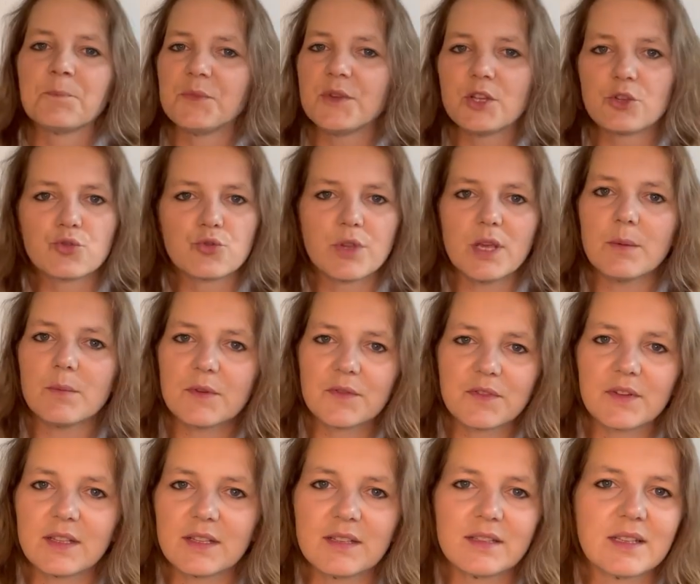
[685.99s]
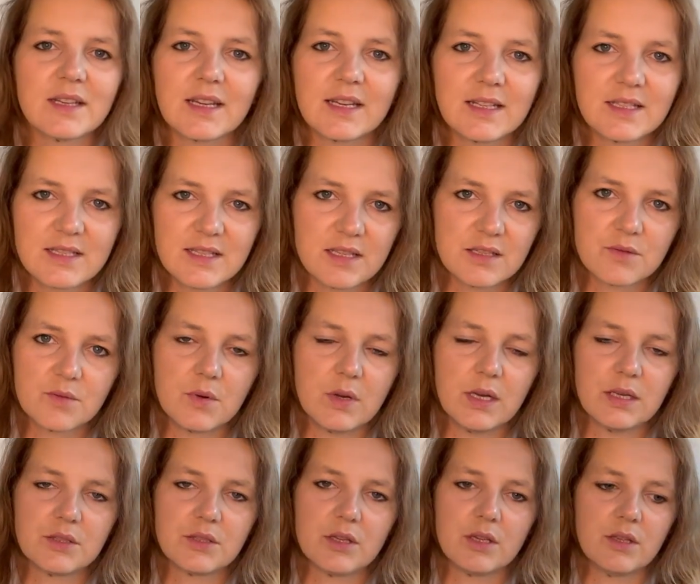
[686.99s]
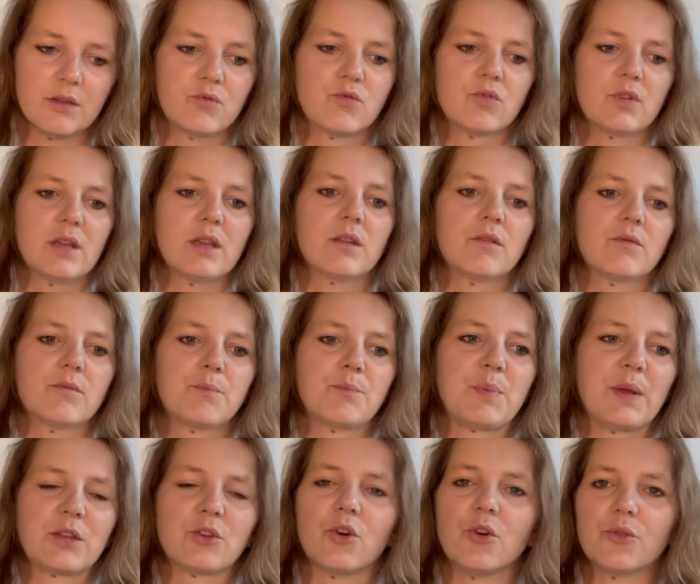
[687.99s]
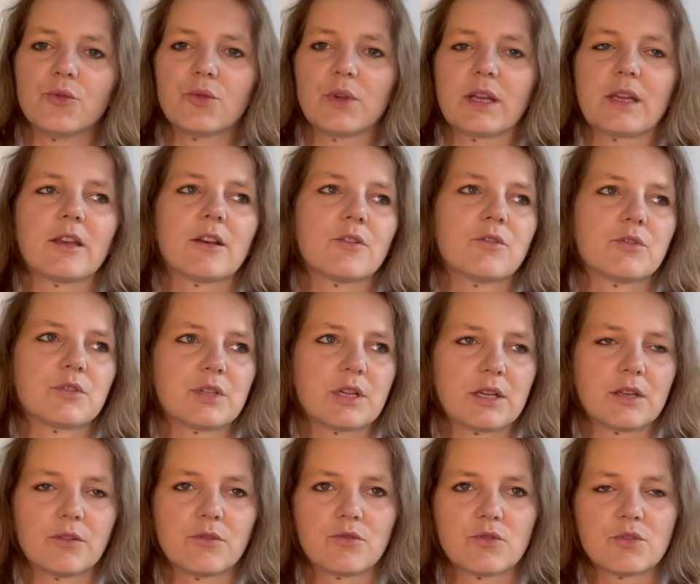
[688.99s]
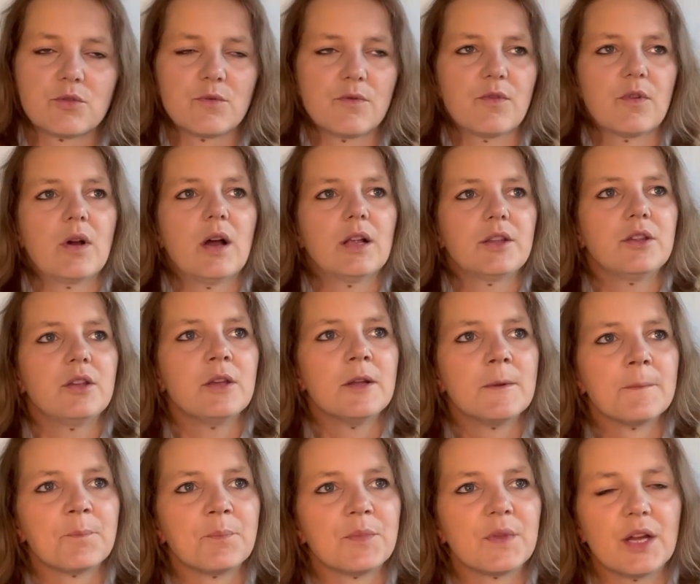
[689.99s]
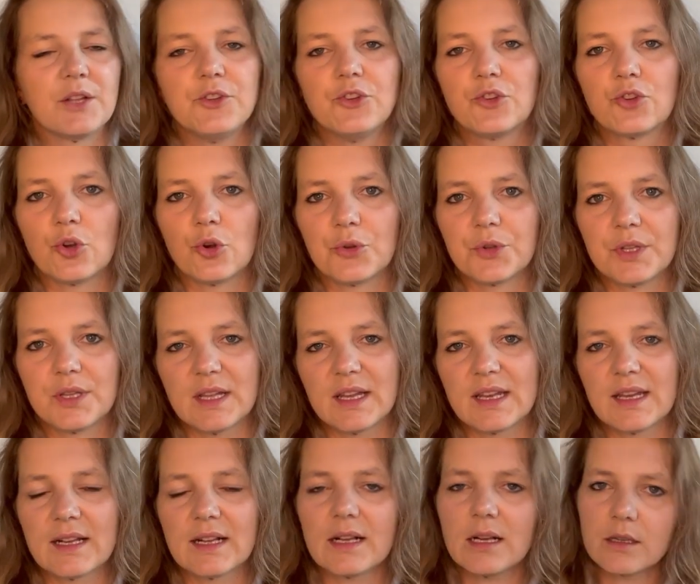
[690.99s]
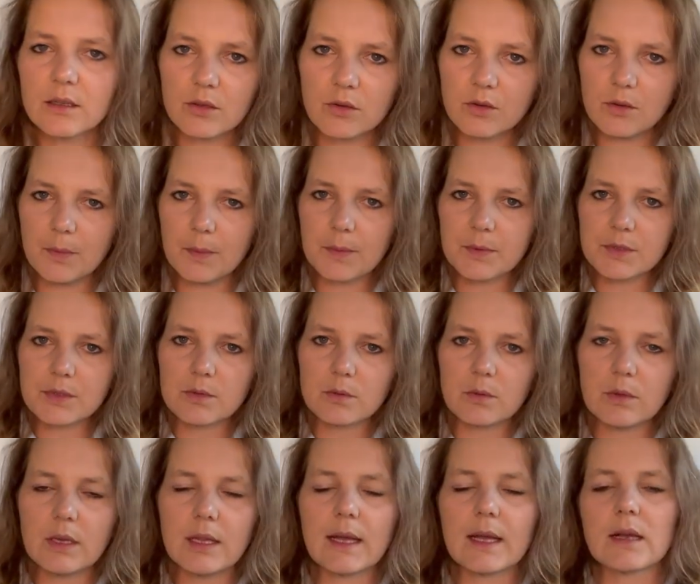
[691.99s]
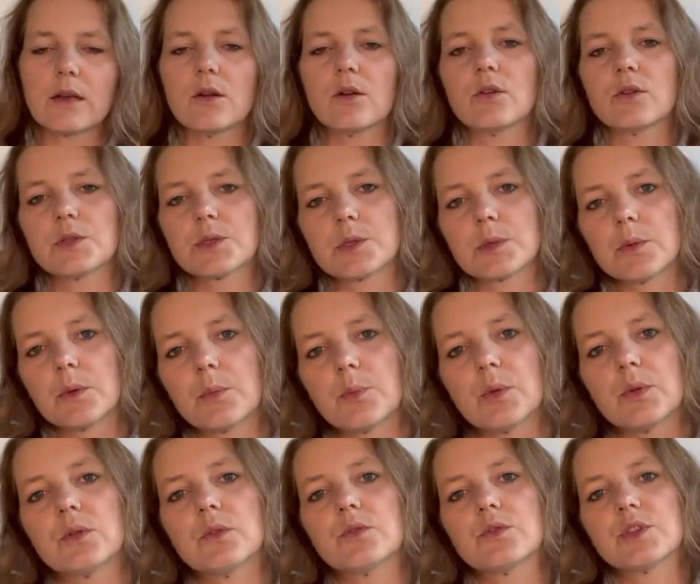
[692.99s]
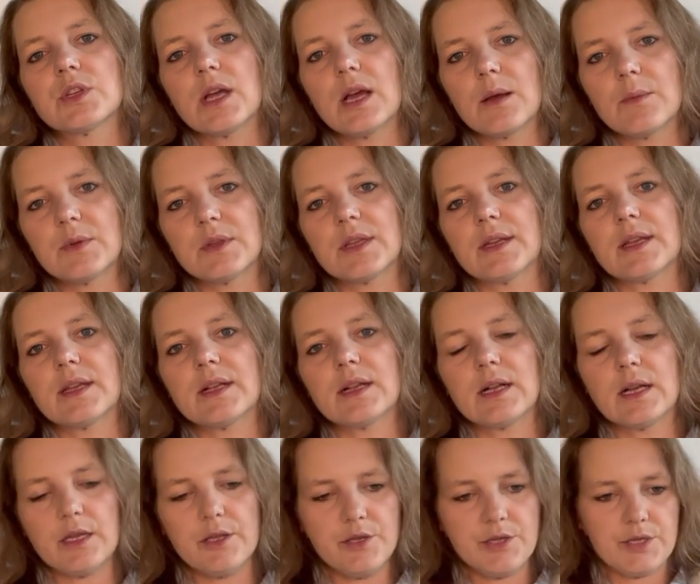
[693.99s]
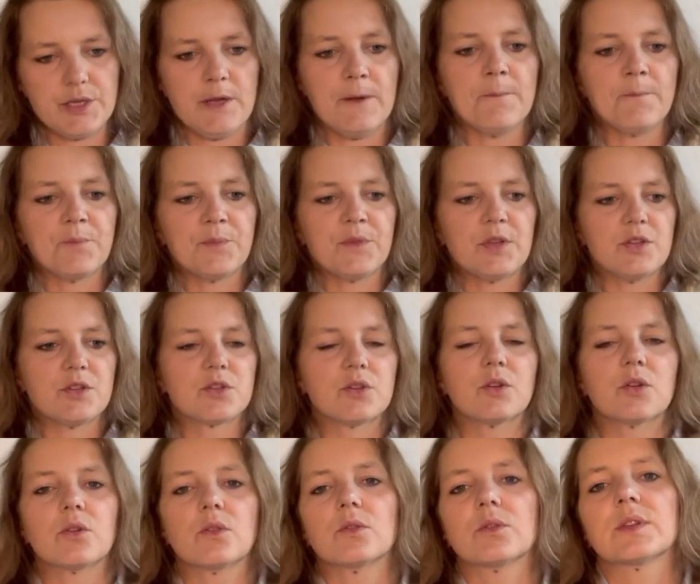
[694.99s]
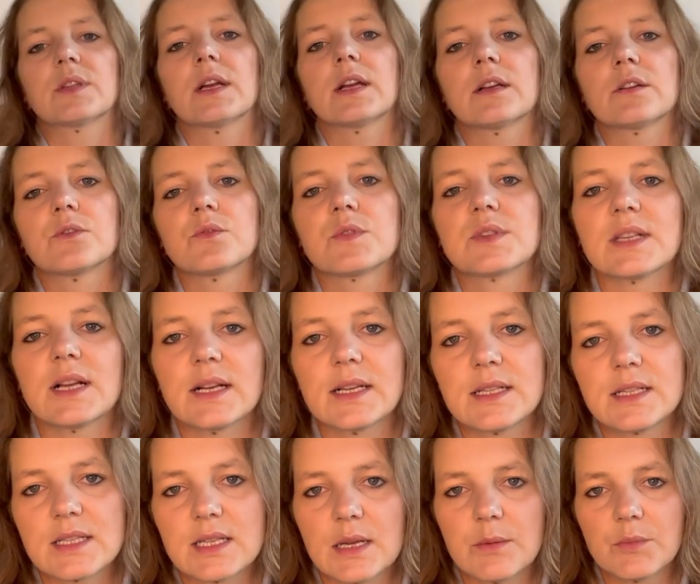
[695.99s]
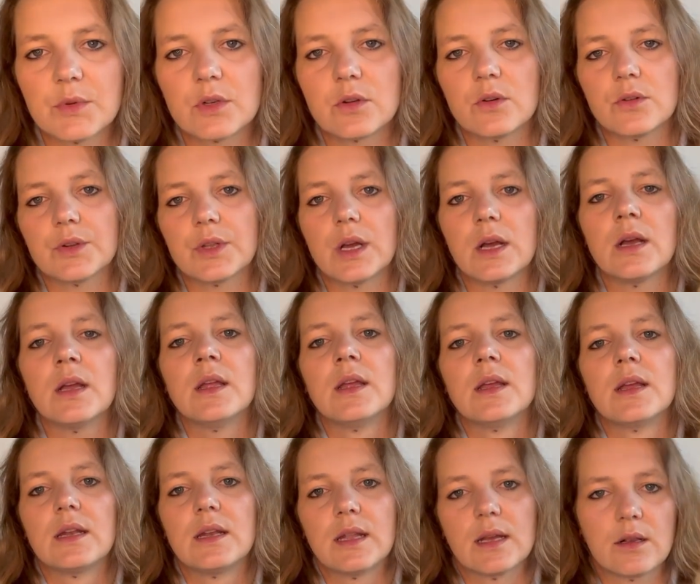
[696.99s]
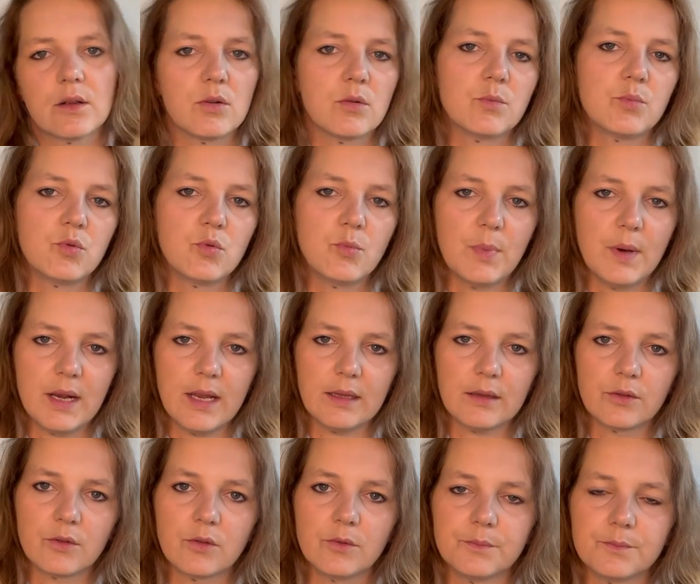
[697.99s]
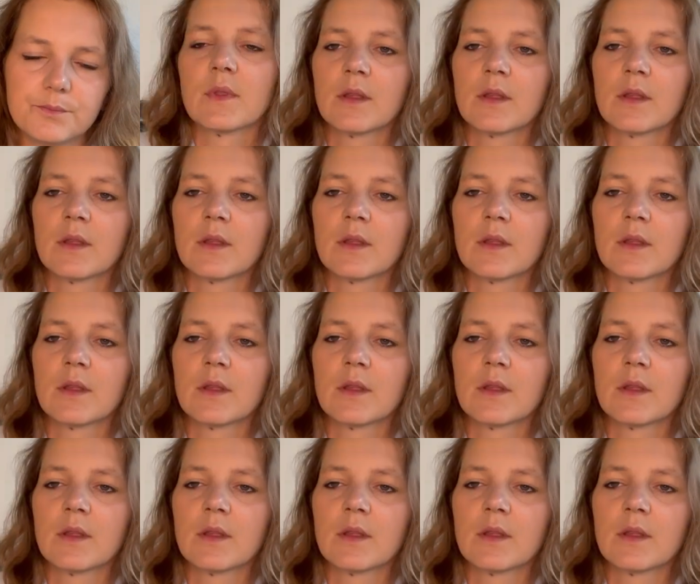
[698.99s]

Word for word: Nie czujemy wtedy na ręce, słuchajcie, tutaj betonu jakiegoś, jak niektórzy mówią, ani, ani tony na rękach, tylko po prostu lekkość sobie podążamy, ta ręka idzie, idzie do kontaktu, zachęcamy konia lekką półparadką.